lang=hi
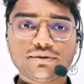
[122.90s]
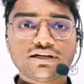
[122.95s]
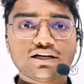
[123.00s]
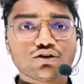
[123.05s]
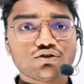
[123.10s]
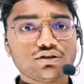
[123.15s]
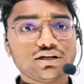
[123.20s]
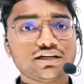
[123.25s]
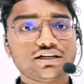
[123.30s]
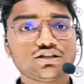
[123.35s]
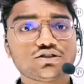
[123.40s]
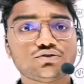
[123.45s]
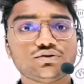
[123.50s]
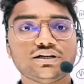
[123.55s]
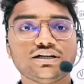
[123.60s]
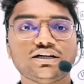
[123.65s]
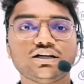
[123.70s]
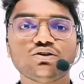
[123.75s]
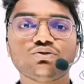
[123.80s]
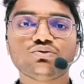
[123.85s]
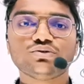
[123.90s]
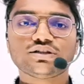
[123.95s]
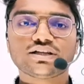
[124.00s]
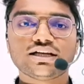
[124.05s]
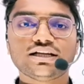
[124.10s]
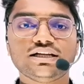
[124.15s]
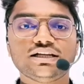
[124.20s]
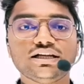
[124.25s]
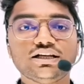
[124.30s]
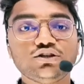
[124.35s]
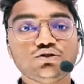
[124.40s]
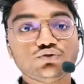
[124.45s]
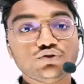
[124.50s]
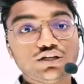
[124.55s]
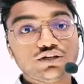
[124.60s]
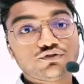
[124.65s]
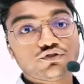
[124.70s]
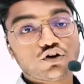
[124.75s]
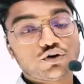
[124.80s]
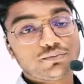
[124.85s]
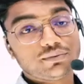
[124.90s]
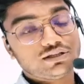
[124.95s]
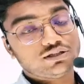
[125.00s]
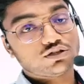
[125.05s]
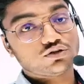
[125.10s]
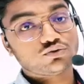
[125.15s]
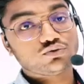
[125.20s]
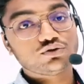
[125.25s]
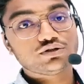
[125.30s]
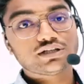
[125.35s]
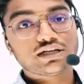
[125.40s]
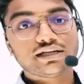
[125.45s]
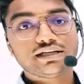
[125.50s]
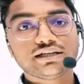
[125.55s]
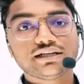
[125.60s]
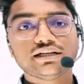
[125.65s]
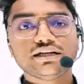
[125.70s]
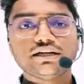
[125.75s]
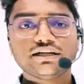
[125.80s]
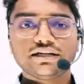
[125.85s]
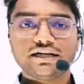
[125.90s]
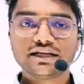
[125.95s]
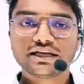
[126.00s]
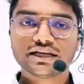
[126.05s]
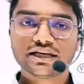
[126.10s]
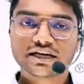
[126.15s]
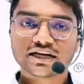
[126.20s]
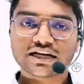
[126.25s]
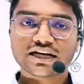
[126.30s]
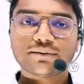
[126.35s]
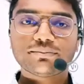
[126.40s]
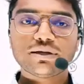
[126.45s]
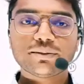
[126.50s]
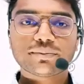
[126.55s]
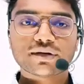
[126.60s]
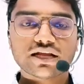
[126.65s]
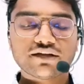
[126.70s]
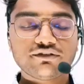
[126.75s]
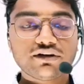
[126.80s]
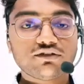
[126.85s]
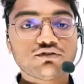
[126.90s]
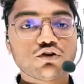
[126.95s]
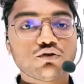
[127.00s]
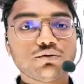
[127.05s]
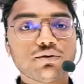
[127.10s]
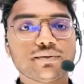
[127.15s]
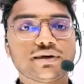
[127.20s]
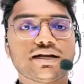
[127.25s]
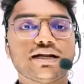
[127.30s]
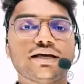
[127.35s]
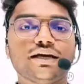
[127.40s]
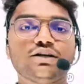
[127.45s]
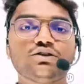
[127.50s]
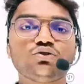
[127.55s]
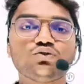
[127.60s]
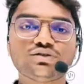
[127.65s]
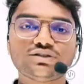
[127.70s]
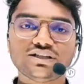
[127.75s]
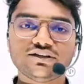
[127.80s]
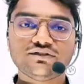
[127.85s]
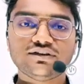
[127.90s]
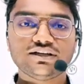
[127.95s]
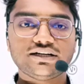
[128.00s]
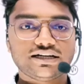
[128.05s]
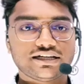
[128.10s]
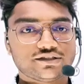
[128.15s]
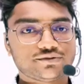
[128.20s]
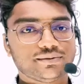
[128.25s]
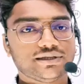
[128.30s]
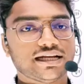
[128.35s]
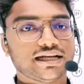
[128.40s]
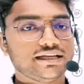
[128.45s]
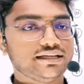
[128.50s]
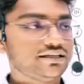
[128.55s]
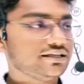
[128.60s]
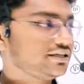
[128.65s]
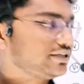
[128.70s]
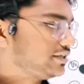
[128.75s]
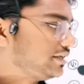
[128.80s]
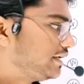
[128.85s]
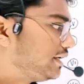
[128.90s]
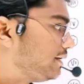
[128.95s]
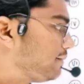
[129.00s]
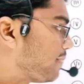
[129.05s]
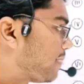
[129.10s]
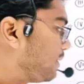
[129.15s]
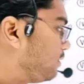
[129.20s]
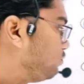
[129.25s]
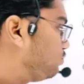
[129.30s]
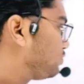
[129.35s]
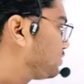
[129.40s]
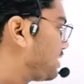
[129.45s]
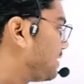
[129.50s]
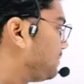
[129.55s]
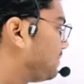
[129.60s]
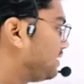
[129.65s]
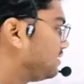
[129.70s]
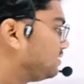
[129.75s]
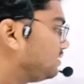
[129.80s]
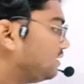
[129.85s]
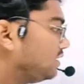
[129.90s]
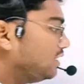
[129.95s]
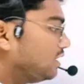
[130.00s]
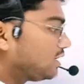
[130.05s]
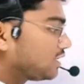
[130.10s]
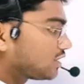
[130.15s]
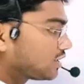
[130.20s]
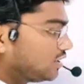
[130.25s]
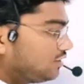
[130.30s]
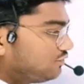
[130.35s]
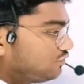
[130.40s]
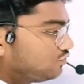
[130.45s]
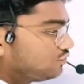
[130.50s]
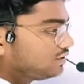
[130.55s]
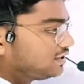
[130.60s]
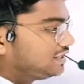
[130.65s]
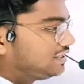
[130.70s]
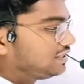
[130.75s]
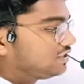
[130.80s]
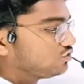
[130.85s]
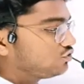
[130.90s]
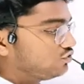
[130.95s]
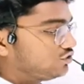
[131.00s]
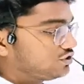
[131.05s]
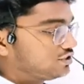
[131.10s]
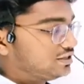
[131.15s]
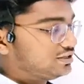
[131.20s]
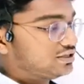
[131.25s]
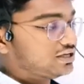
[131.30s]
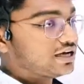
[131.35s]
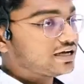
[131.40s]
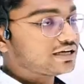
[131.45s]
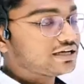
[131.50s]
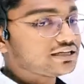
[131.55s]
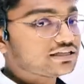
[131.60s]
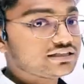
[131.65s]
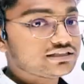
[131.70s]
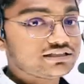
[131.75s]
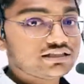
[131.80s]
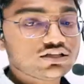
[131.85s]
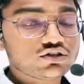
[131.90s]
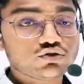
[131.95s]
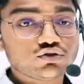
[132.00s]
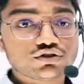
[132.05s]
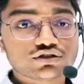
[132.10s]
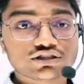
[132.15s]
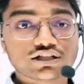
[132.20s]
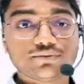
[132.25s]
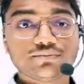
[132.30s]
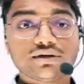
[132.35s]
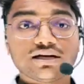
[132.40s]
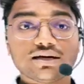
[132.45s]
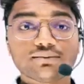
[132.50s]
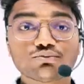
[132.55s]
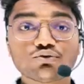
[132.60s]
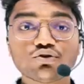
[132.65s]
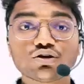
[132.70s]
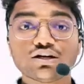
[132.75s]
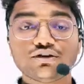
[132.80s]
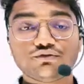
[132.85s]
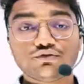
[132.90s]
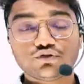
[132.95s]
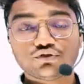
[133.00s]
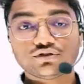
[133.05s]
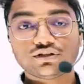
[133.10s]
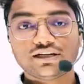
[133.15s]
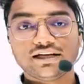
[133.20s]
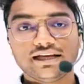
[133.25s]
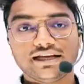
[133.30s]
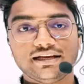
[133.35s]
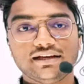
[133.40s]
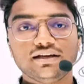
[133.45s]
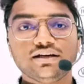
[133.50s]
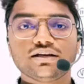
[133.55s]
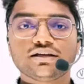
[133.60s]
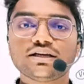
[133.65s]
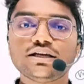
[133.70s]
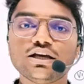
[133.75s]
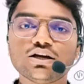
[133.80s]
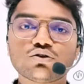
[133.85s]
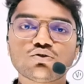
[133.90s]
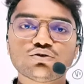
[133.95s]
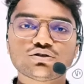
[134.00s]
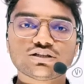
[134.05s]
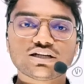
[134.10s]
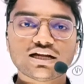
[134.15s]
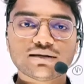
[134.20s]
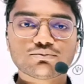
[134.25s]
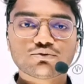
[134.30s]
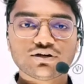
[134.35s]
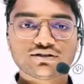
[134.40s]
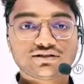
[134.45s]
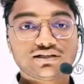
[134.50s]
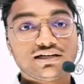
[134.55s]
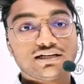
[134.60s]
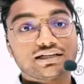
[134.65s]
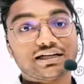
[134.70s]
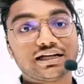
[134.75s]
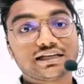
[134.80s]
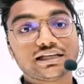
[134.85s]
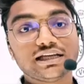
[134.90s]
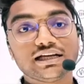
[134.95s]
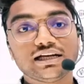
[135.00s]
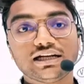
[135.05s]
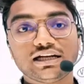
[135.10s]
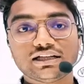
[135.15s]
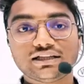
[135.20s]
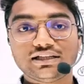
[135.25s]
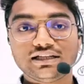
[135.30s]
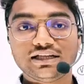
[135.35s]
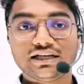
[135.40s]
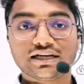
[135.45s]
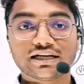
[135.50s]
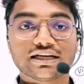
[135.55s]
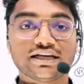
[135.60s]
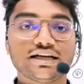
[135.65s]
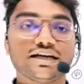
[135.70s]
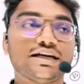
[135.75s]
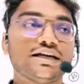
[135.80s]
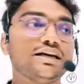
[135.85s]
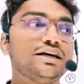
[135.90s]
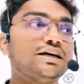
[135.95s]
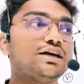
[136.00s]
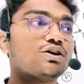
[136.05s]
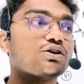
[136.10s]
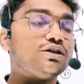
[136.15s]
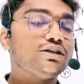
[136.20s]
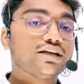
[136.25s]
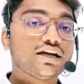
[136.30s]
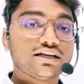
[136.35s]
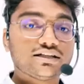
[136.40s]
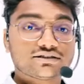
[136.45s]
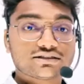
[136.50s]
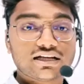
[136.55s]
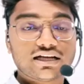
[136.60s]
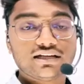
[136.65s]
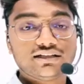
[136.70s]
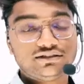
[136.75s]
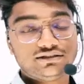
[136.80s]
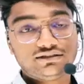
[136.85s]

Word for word: भी रेगुलर स्टूडेंट हैं उनके लिए यूनिफॉर्म में जरूर जाइए ठीक है अगर आपने प्राइवेट फॉर्म भी भरा है तो सिविल ड्रेस में जाइए ठीक है उसके बाद कन्फ्यूज़न इन क्वेश्चन अगर किसी क्वेश्चन में आपको कन्फ्यूज़न है कि ये क्वेश्चन आपको ऐसा लग रहा है कि गलत दिया गया है है या इसका